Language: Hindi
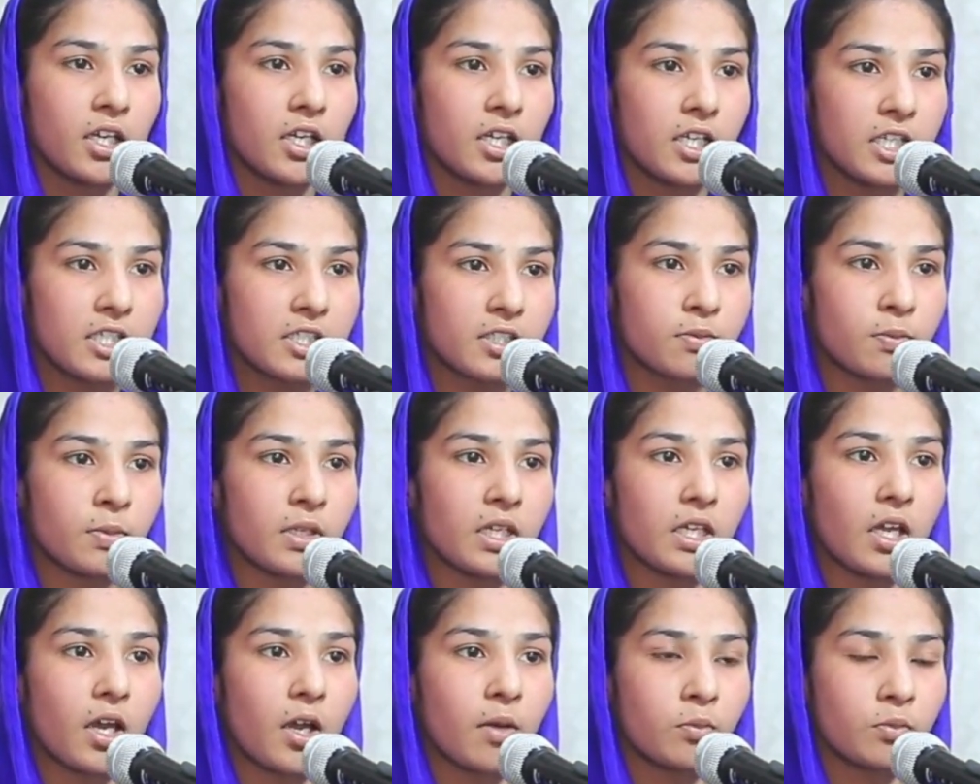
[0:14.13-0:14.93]
इसमें
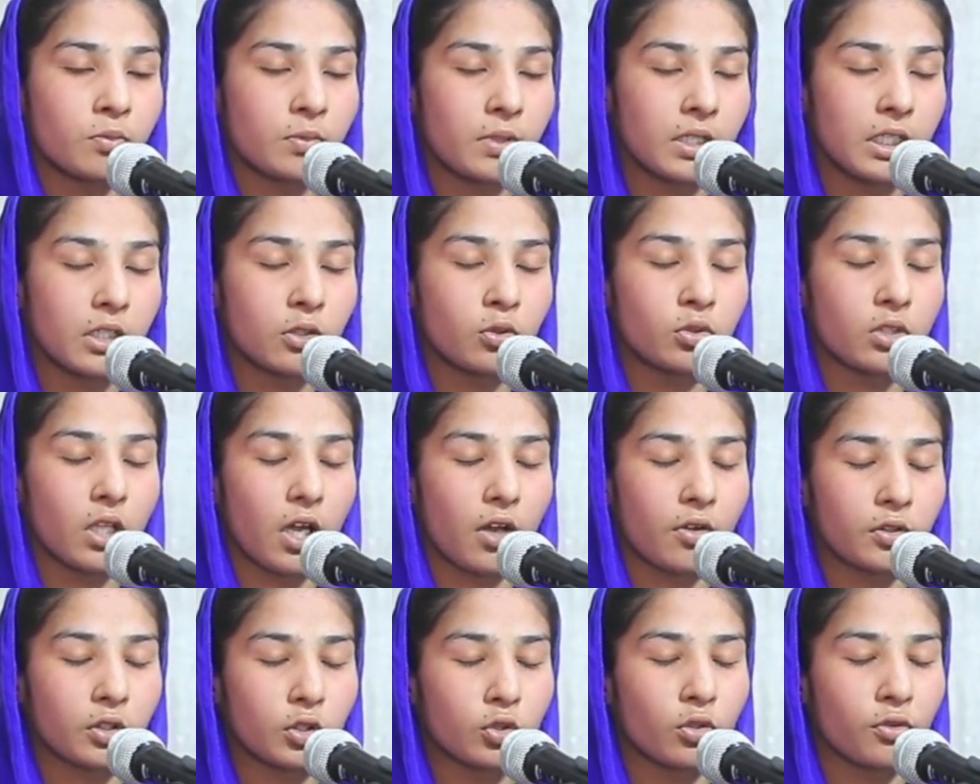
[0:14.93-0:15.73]
हमें खुदा
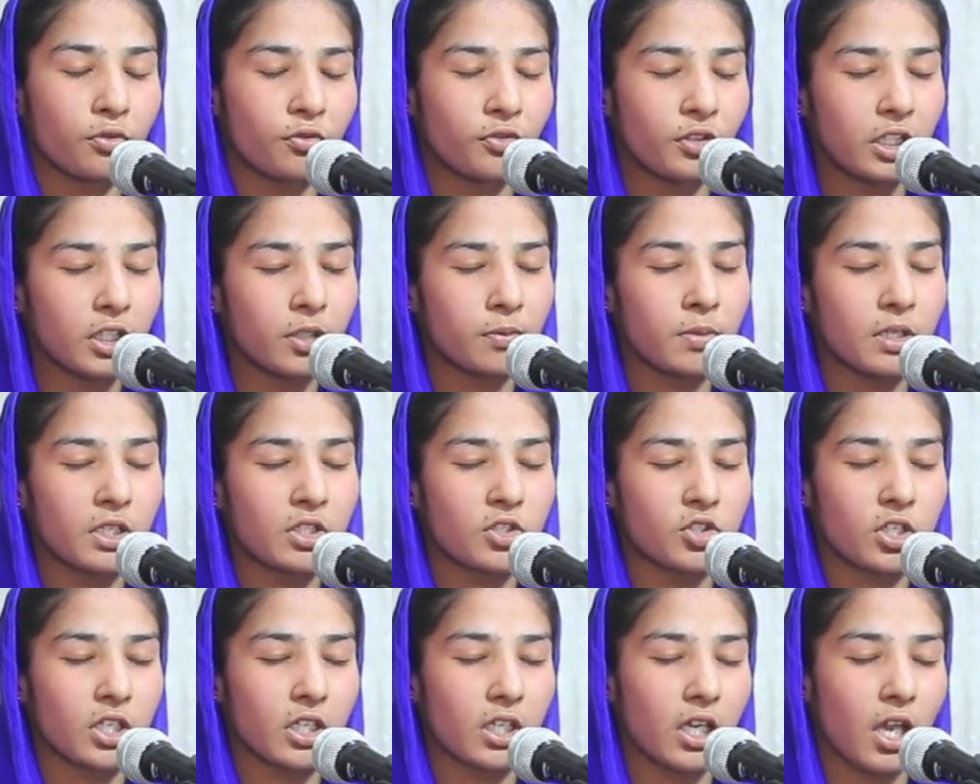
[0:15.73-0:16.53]
तोफ़ी
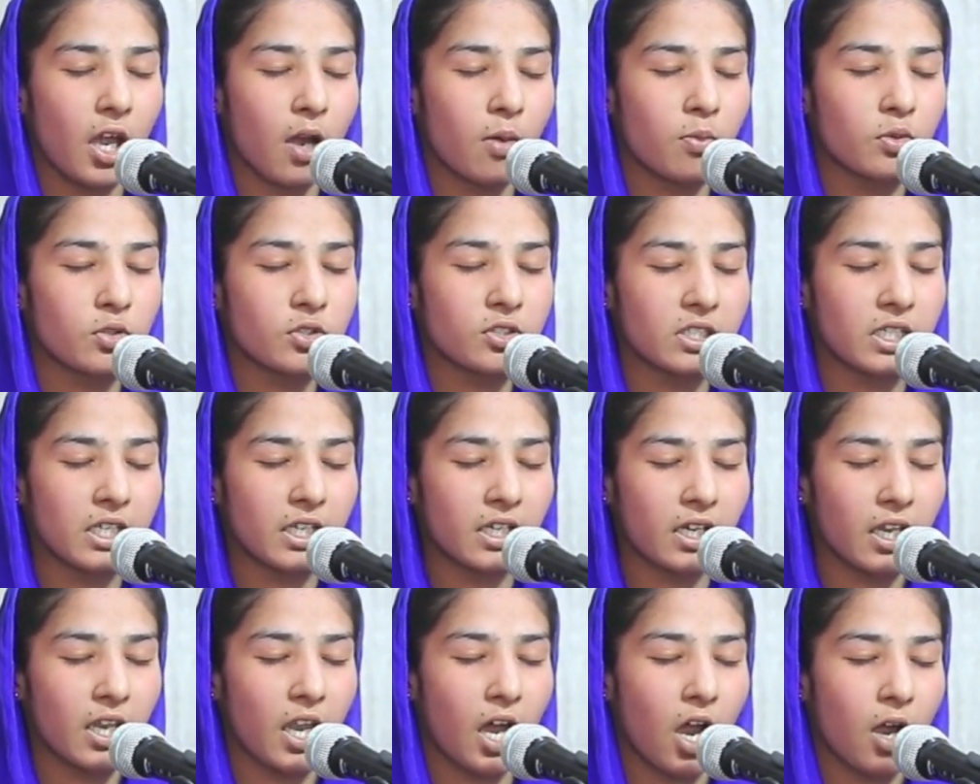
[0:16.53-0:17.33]
बख्शे कि हम उसके
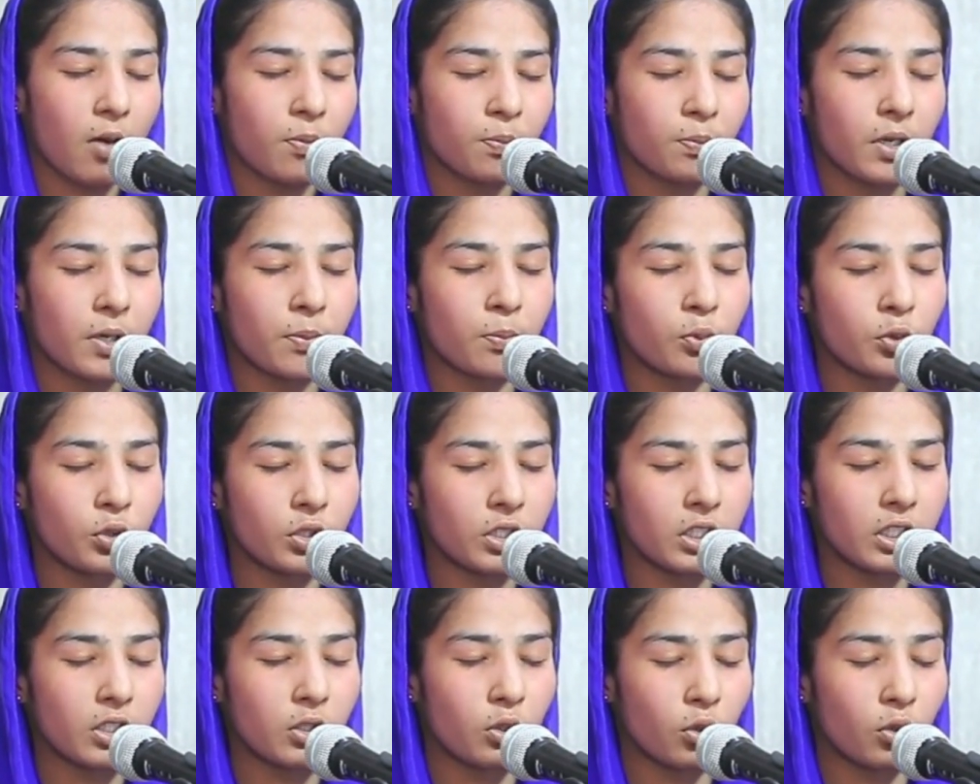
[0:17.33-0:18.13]
कलाम पर
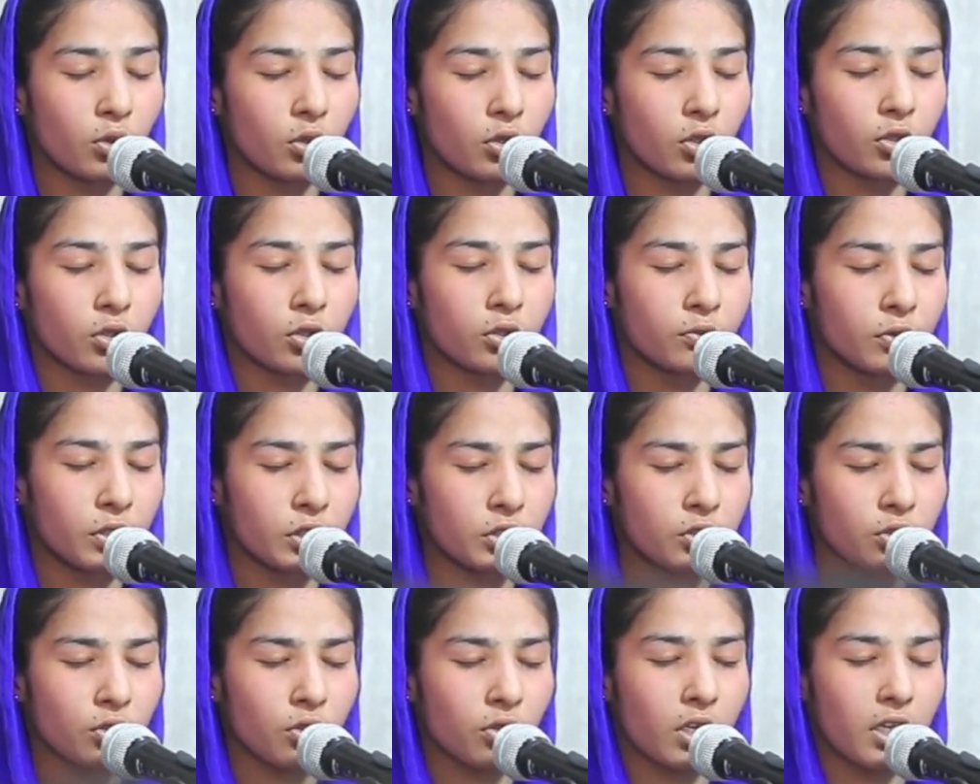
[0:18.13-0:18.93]
पूरी गौर और
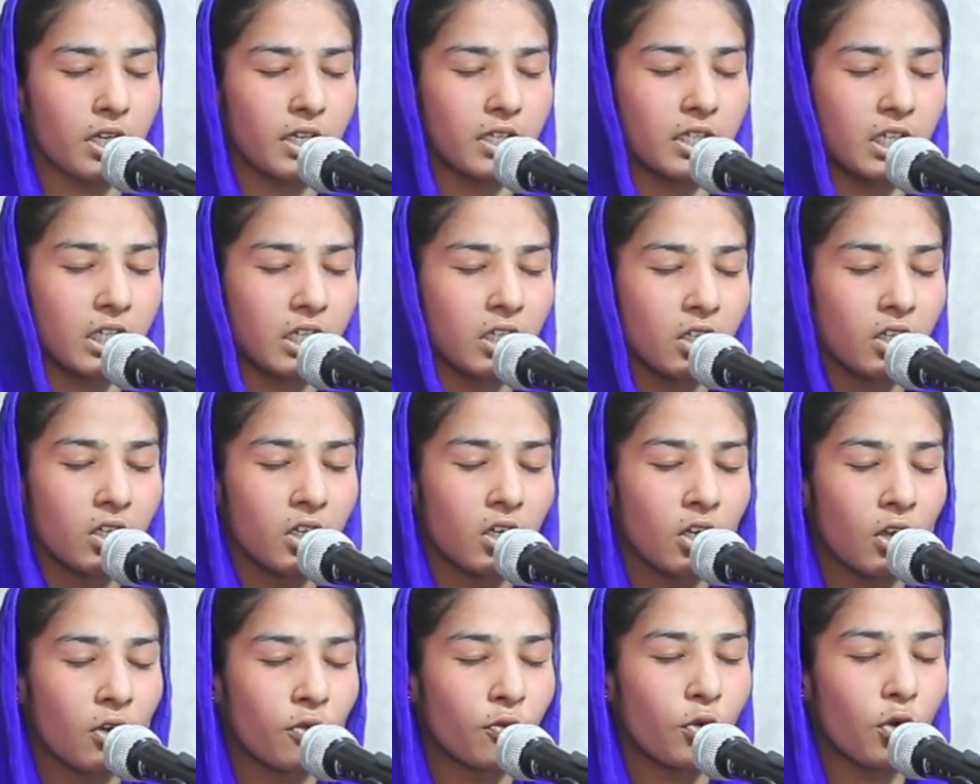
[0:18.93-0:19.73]
तवज्जो करके
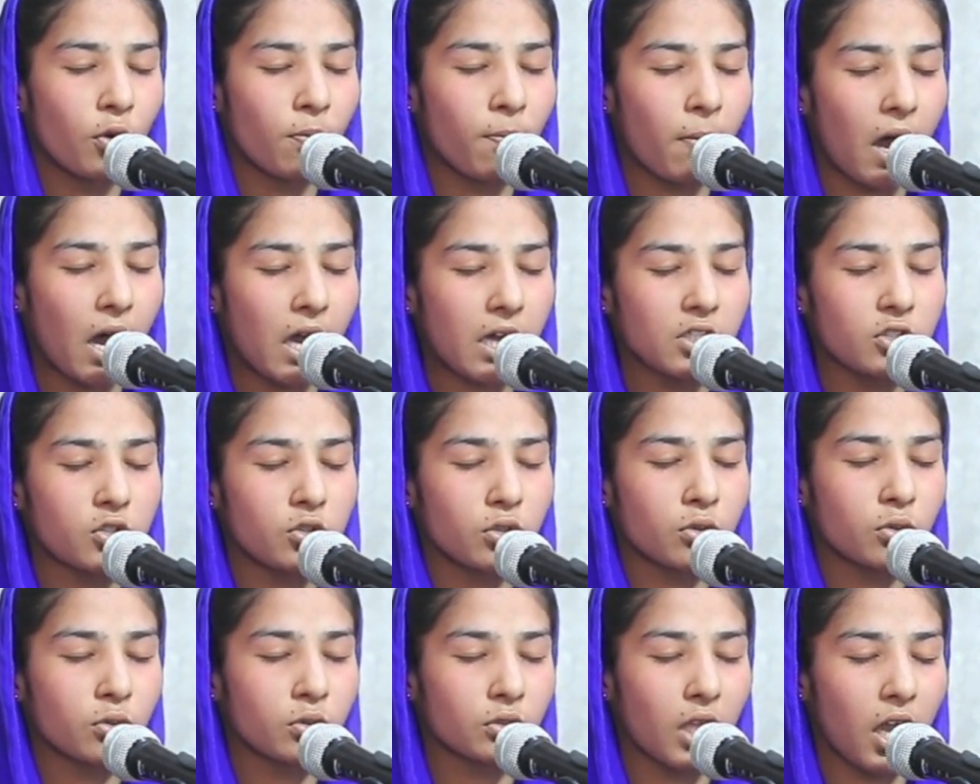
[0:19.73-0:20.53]
वो बात जो
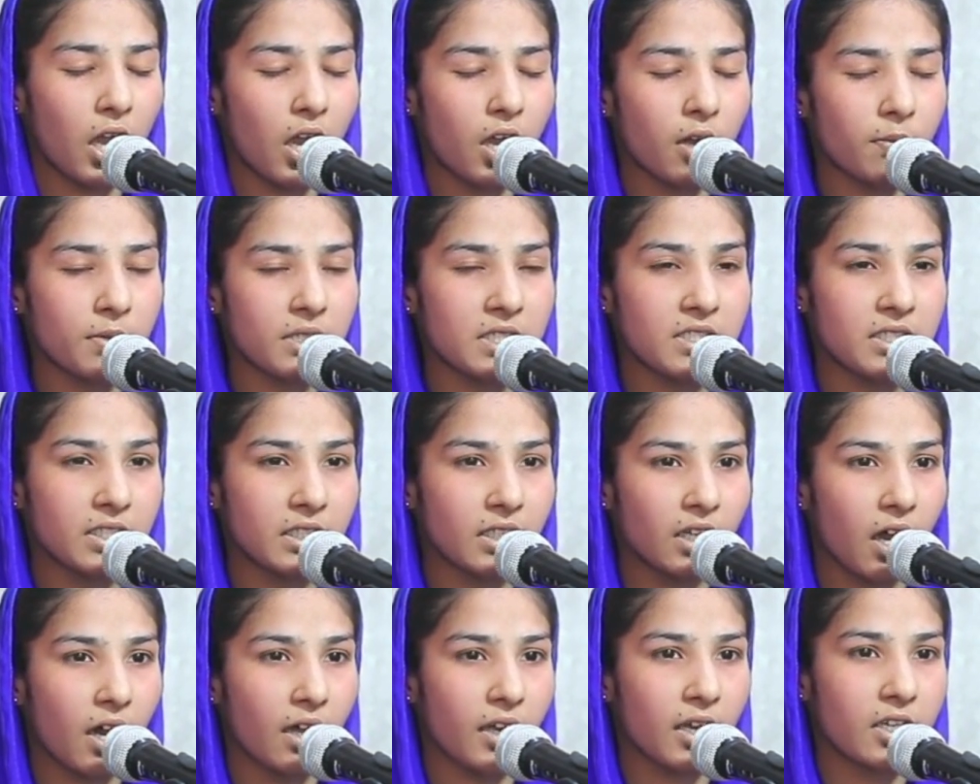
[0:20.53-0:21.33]
खुदा हमें
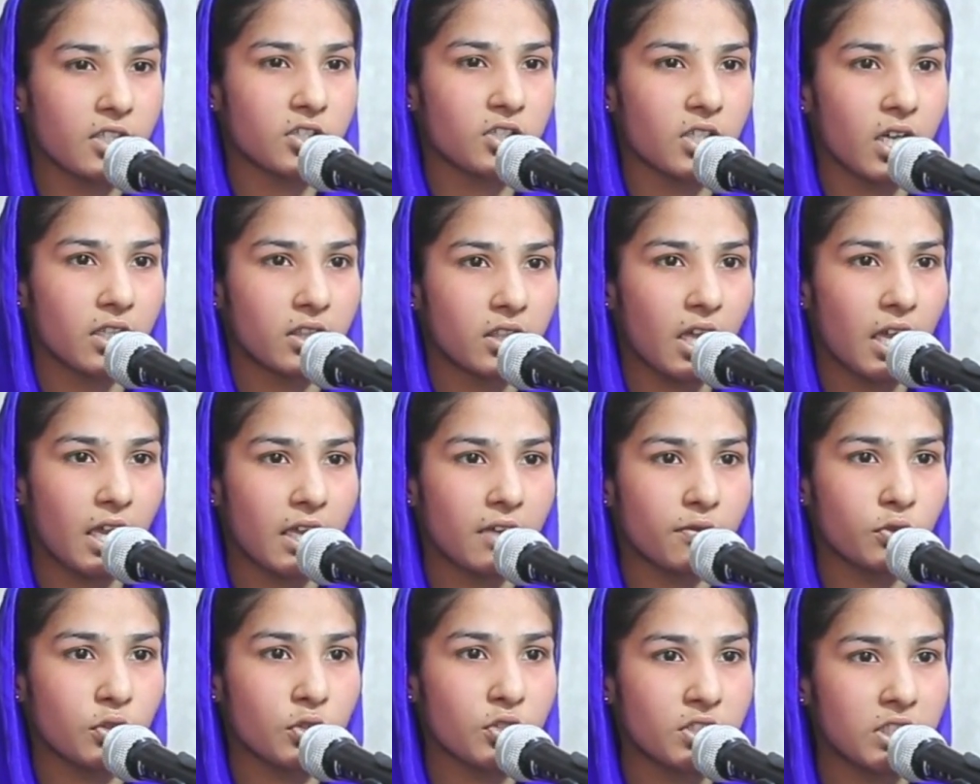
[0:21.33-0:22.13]
सिखाना चाहता है
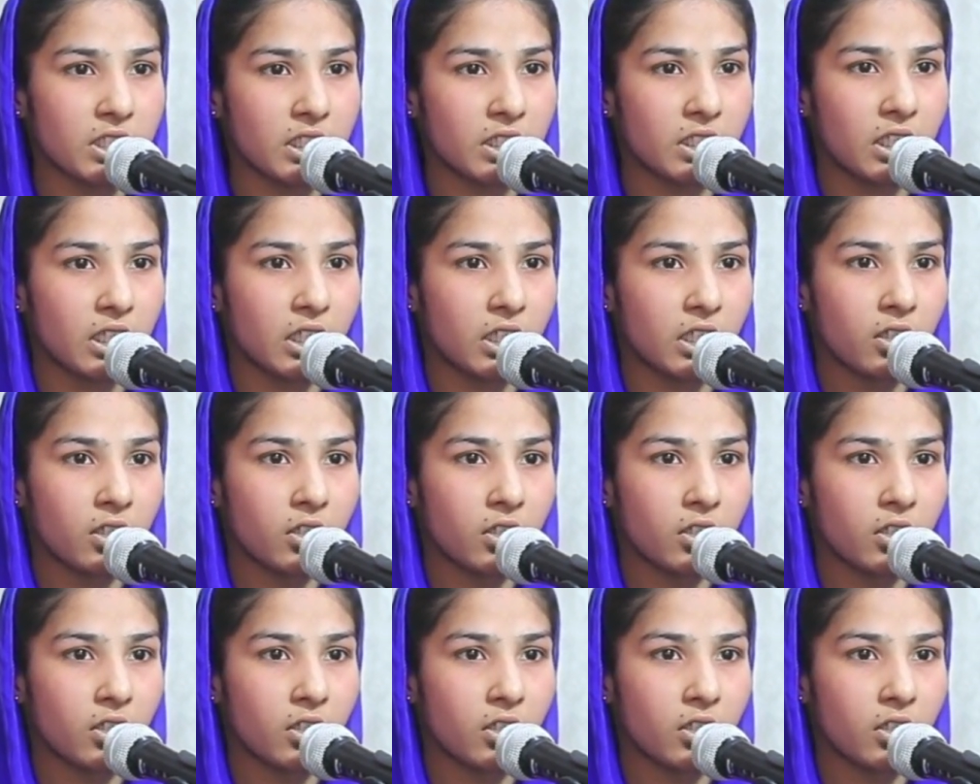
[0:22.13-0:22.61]
वो सीखें